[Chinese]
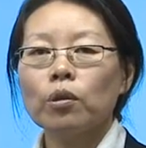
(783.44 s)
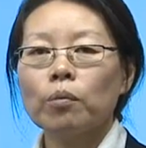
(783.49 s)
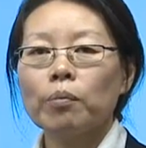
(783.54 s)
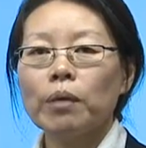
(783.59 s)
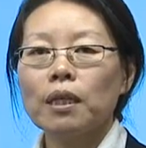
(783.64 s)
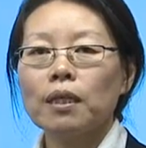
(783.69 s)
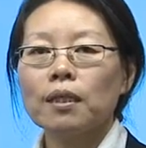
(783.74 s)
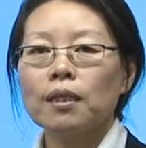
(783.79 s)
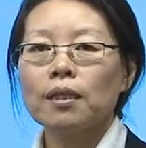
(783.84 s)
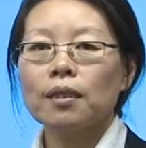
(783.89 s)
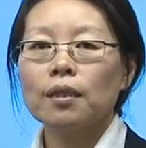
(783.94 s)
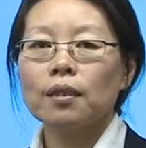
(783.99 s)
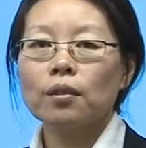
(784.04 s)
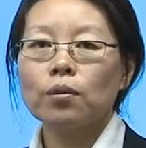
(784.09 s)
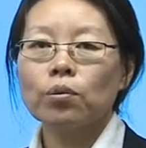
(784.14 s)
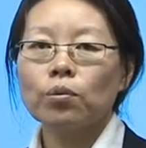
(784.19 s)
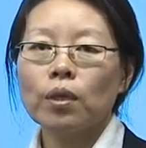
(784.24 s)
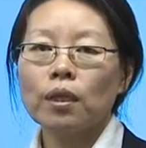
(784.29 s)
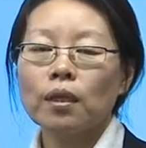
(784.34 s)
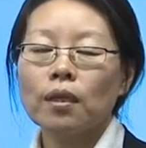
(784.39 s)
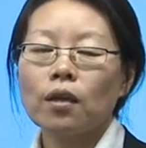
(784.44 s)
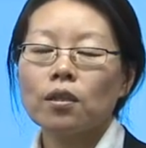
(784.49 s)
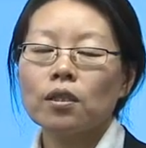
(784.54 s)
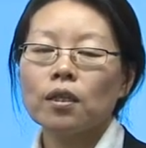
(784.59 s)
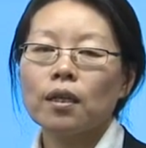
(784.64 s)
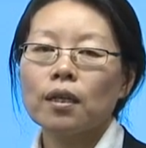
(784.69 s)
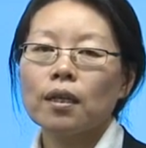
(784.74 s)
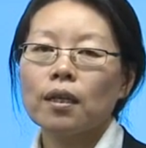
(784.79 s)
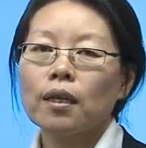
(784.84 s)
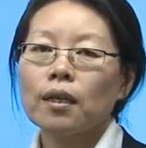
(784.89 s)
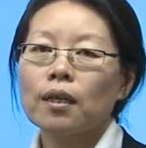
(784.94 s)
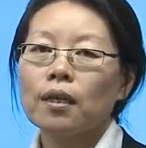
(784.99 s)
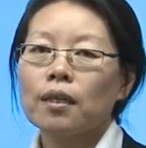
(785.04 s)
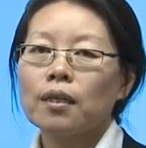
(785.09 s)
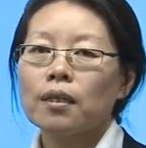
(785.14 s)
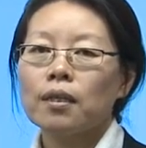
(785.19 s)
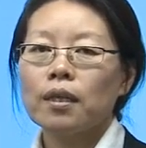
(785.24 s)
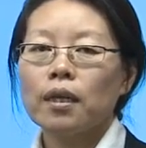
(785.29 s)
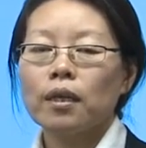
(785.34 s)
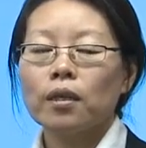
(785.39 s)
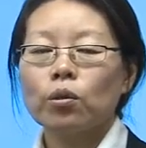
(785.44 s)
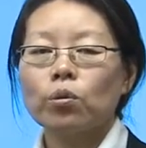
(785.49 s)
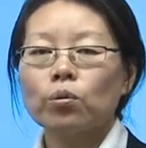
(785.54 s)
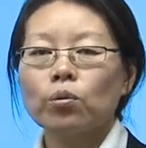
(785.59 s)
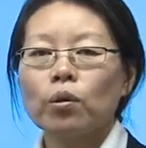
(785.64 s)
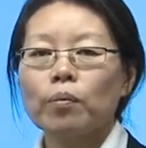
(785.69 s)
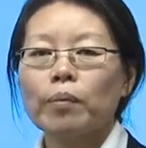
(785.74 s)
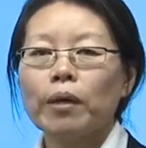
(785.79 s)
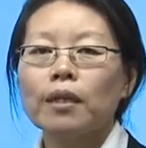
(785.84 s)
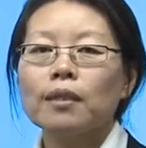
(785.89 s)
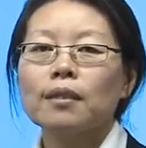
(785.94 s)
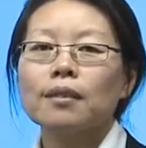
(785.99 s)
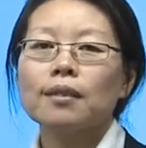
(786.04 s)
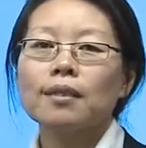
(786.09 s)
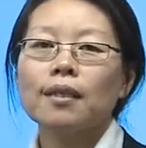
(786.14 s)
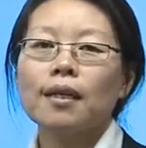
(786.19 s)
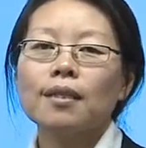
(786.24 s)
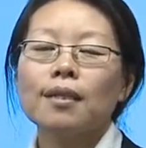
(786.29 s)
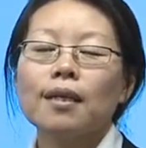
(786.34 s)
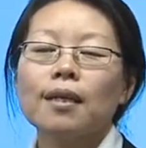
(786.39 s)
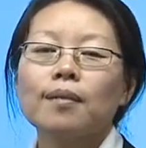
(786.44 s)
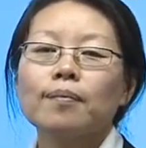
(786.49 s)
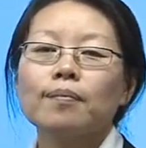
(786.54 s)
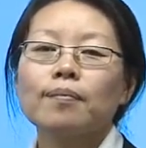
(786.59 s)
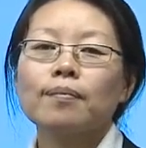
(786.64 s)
学们一起学习到这里，谢谢同学们，再见。